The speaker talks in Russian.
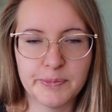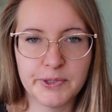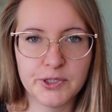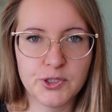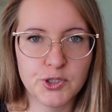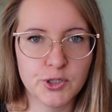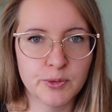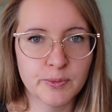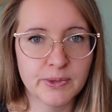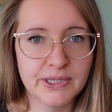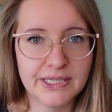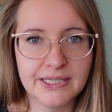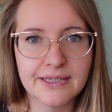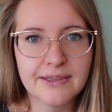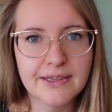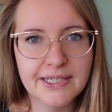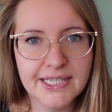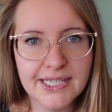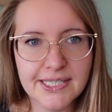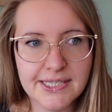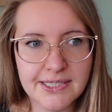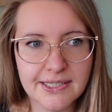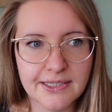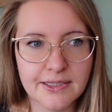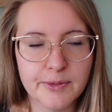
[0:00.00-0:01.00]
Причем этот
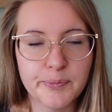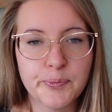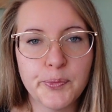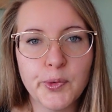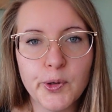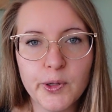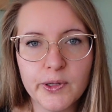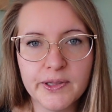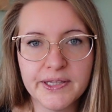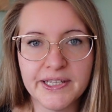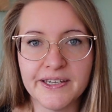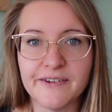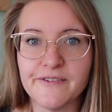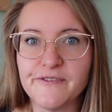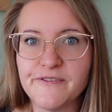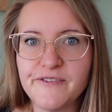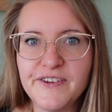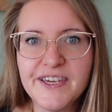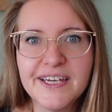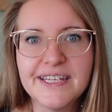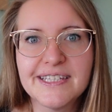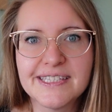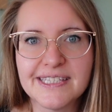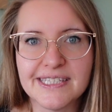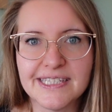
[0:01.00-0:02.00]
тест это полная
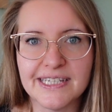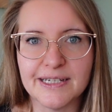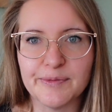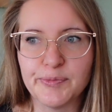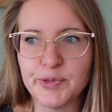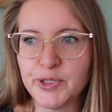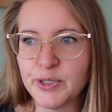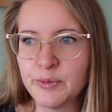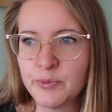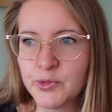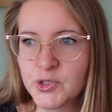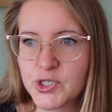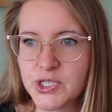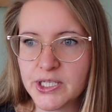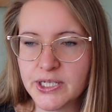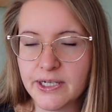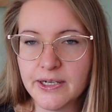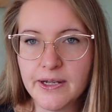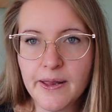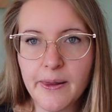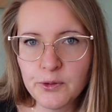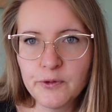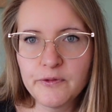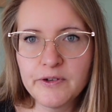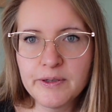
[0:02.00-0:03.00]
фикция, потому что,
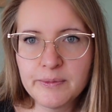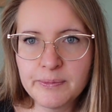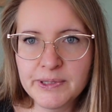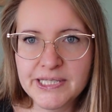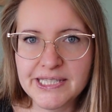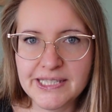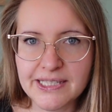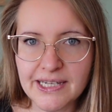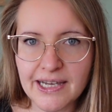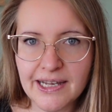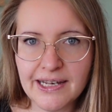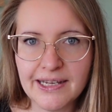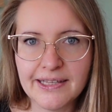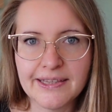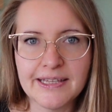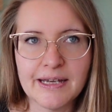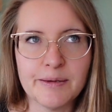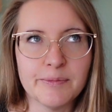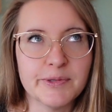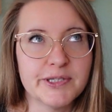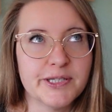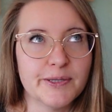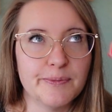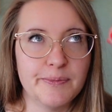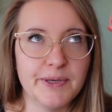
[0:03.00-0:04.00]
ну вы бы стали
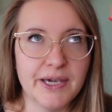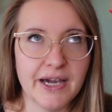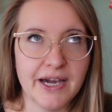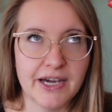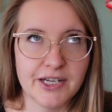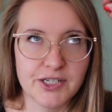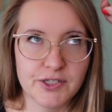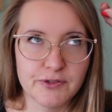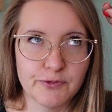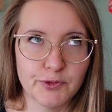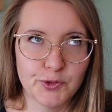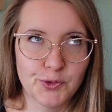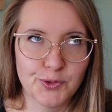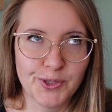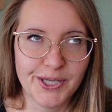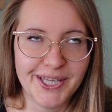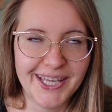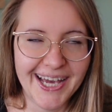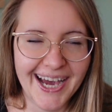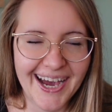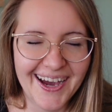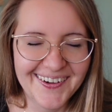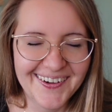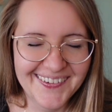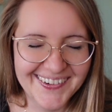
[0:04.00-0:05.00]
там себе аж вот
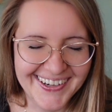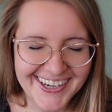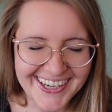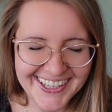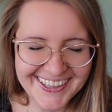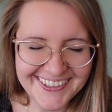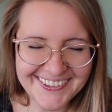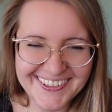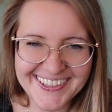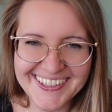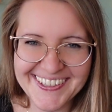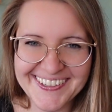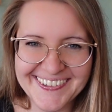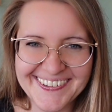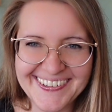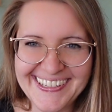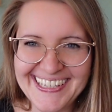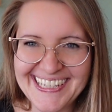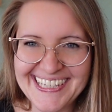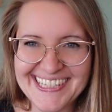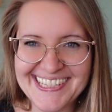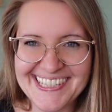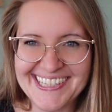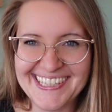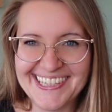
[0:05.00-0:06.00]
туда в глотку
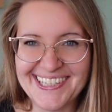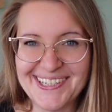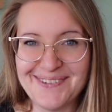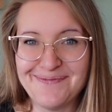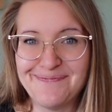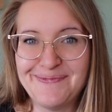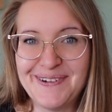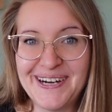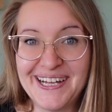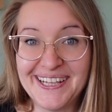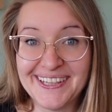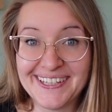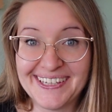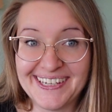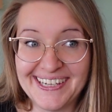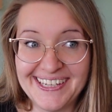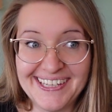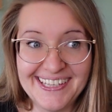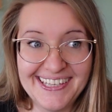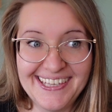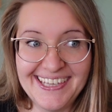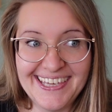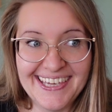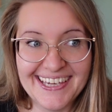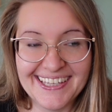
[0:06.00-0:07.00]
лезть этой палкой.
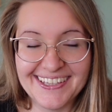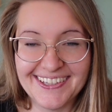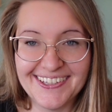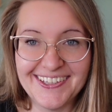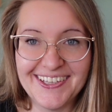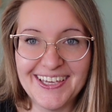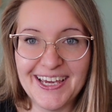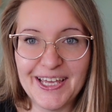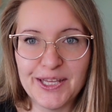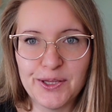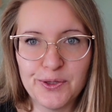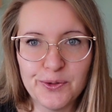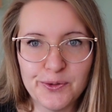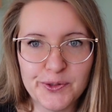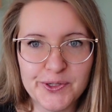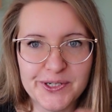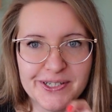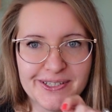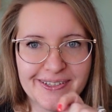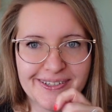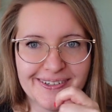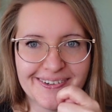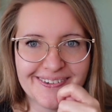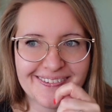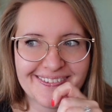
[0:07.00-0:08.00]
Нет, я тоже так...